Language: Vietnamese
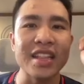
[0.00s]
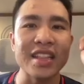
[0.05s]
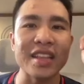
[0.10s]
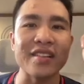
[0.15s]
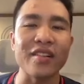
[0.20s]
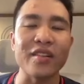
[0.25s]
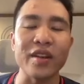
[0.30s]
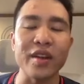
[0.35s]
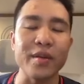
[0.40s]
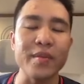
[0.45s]
thì
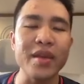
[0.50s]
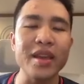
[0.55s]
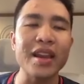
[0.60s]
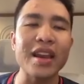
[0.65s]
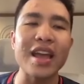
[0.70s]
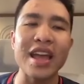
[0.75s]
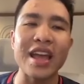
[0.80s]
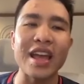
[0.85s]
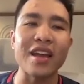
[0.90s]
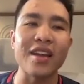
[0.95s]
mọi người biết
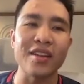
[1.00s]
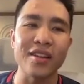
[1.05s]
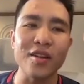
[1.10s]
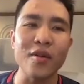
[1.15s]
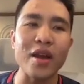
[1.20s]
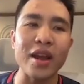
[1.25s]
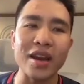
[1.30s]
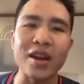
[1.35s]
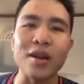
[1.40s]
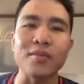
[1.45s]
là à nó
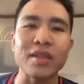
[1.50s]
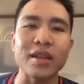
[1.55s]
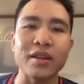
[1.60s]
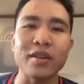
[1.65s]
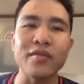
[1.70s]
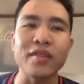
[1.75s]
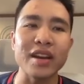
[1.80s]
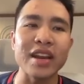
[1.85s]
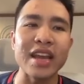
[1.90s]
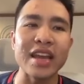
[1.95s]
hoạt động theo
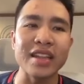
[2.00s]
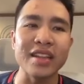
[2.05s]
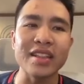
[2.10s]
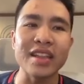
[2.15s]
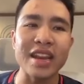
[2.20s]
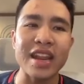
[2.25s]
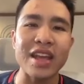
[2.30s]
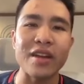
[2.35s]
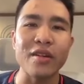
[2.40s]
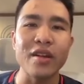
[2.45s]
cái vấn đề như
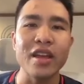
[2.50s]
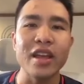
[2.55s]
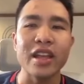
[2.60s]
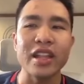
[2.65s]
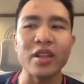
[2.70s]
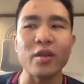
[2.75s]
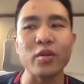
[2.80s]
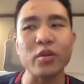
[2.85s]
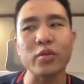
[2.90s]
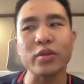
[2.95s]
thế nào
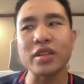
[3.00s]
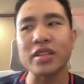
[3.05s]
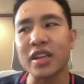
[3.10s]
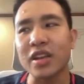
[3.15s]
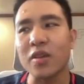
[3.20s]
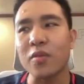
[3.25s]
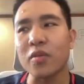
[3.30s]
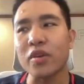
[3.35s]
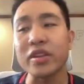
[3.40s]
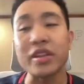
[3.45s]
thì chúng ta
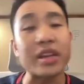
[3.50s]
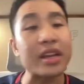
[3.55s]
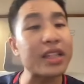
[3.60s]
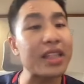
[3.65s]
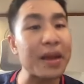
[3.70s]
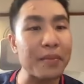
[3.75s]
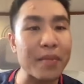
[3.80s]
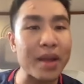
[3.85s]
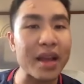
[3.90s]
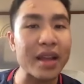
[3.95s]
sẽ không có những cái
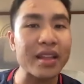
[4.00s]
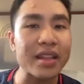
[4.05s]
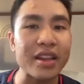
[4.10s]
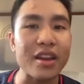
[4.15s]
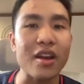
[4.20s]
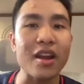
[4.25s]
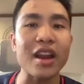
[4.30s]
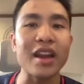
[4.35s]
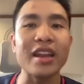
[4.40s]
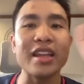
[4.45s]
thắc mắc thì
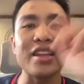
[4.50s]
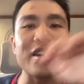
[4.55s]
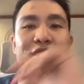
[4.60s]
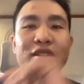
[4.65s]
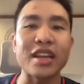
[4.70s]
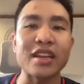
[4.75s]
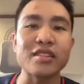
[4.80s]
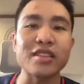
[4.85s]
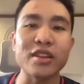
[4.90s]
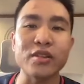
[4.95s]
đó là lý do
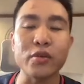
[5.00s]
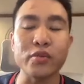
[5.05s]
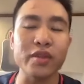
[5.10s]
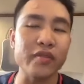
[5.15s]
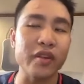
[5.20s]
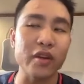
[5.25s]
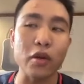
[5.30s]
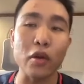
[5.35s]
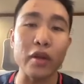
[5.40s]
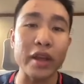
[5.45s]
tại sao chúng
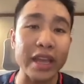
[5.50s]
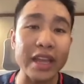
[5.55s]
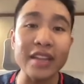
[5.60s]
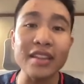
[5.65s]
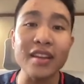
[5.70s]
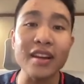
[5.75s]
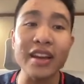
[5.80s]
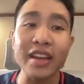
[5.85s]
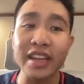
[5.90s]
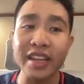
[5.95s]
ta phải có kiến
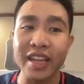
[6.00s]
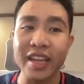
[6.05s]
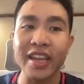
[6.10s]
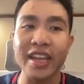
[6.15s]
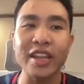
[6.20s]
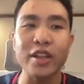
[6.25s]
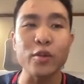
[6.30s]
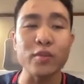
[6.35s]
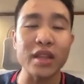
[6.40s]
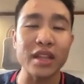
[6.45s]
thức khi,
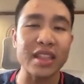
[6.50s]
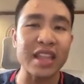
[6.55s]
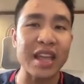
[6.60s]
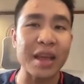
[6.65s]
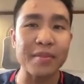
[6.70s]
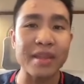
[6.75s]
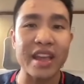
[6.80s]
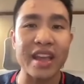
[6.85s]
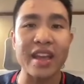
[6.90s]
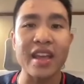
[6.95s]
khi chúng ta
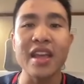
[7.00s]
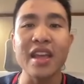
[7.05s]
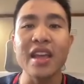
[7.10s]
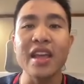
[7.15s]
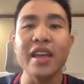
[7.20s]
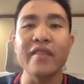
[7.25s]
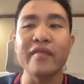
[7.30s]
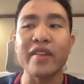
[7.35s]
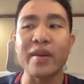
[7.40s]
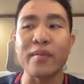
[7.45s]
tham gia
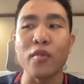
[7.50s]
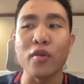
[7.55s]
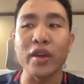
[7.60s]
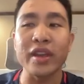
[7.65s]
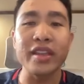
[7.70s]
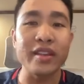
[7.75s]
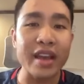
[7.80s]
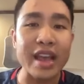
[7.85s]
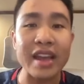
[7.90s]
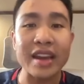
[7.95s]
vào một
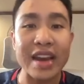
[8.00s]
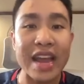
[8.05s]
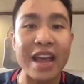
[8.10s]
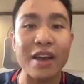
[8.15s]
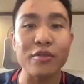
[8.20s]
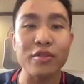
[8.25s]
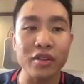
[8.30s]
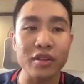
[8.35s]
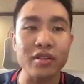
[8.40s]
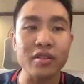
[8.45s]
cái dự án
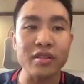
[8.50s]
đào